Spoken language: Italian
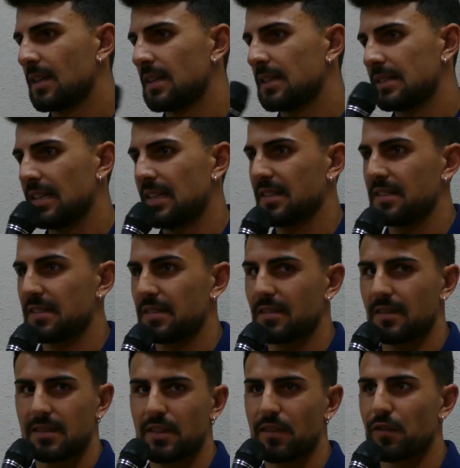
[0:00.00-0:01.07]
Sì, si,
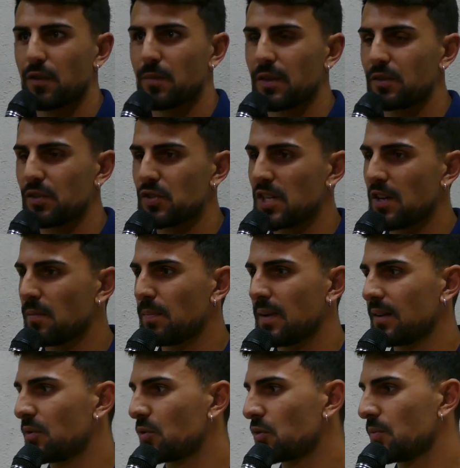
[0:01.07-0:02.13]
si, è formato già un
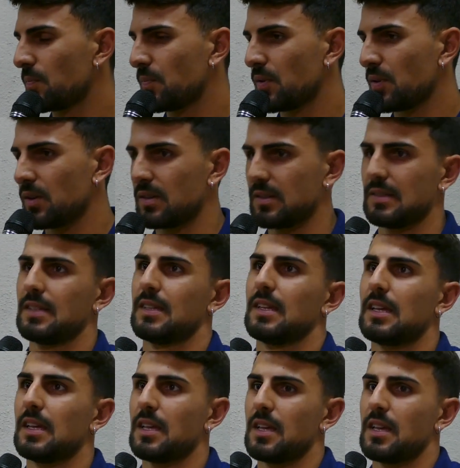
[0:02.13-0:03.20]
bel gruppo,
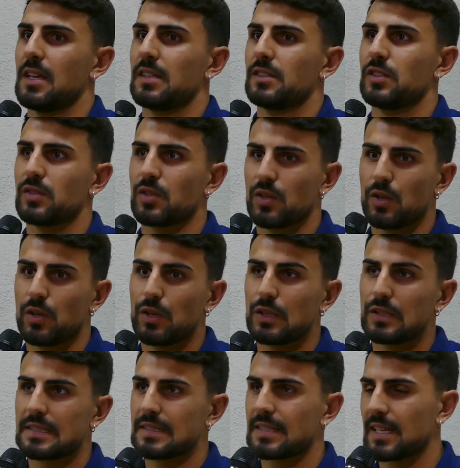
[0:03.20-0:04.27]
ci
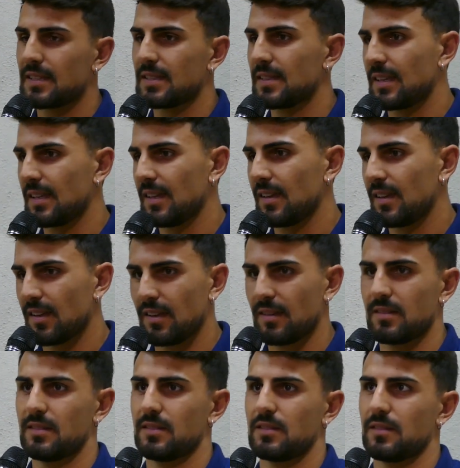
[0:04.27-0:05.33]
sono tanti
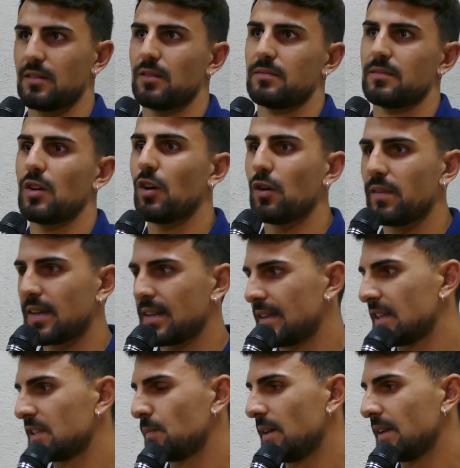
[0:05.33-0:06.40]
over di
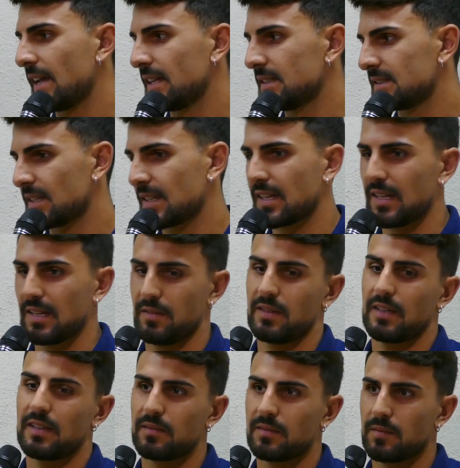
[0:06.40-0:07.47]
esperienza che
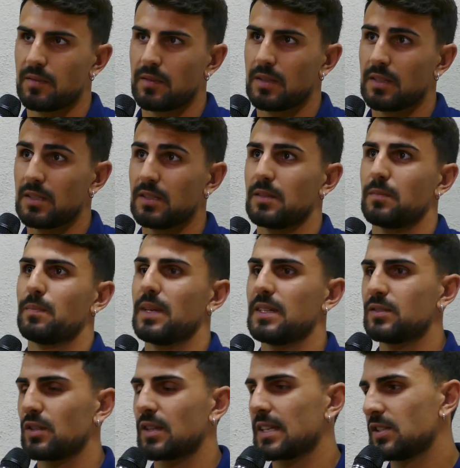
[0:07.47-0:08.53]

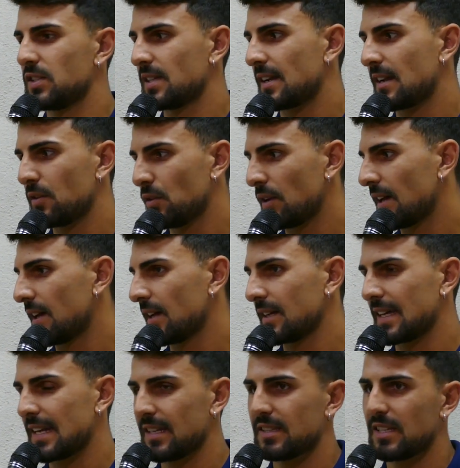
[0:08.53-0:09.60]
penso che ci daranno una
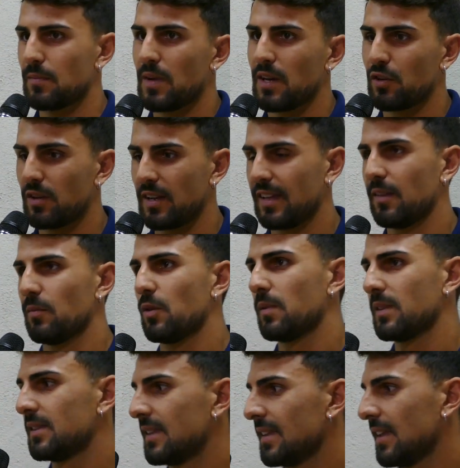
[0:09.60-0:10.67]
grande mano nei
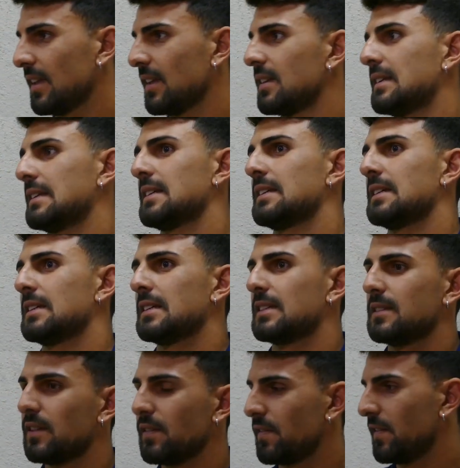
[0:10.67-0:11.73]
momenti
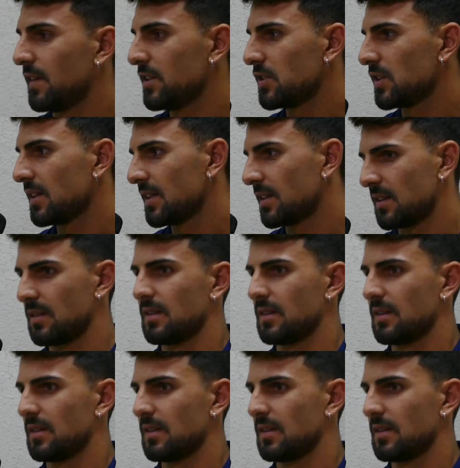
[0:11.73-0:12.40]
difficili